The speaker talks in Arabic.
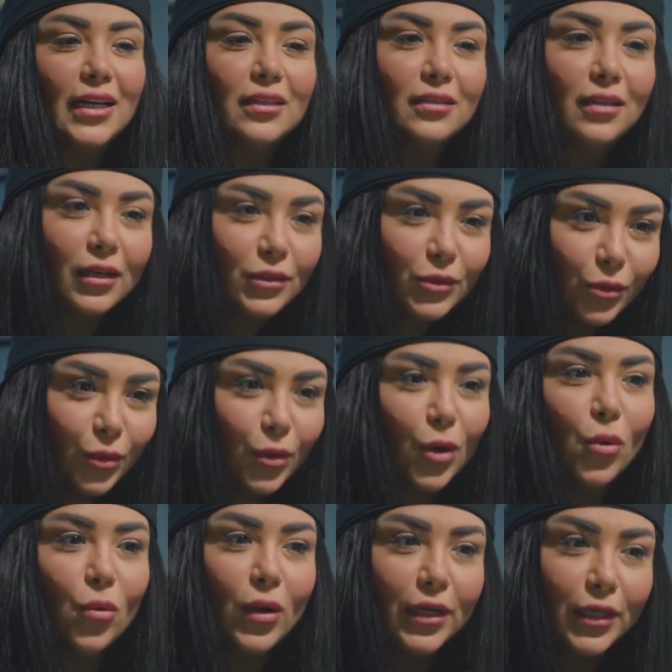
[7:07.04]
الدكتور
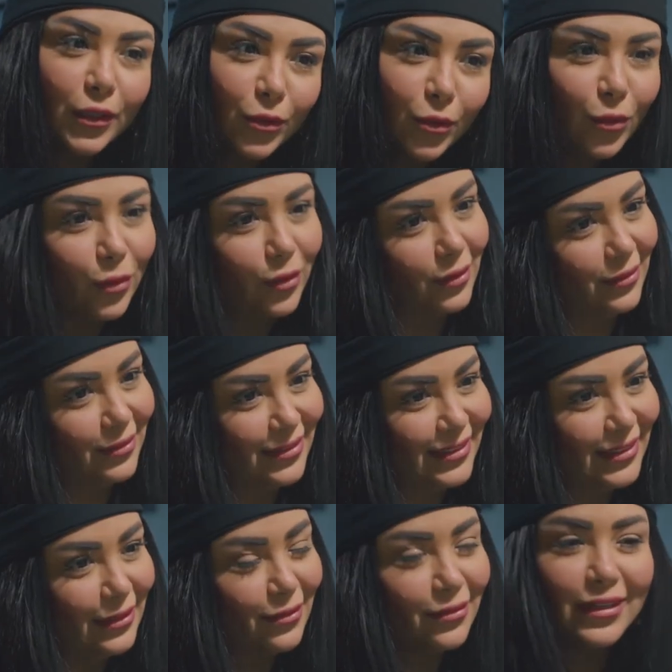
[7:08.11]
هو اللي يقول
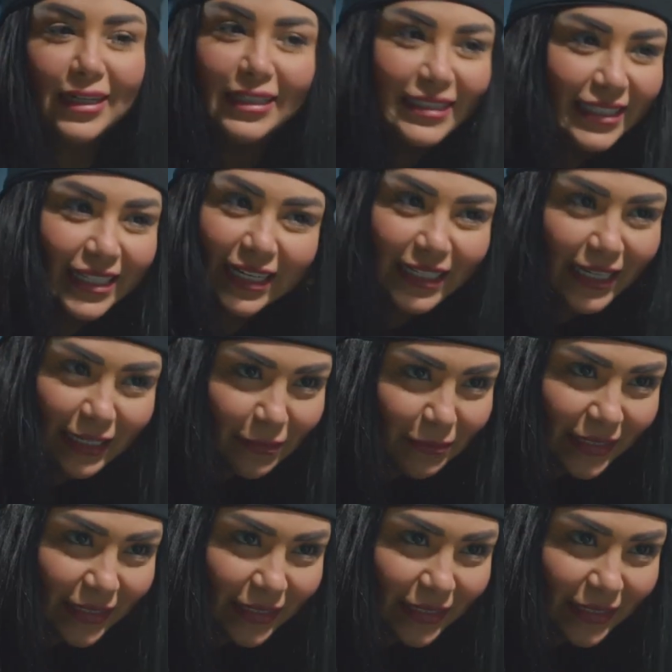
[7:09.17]
ولا انت قلقانه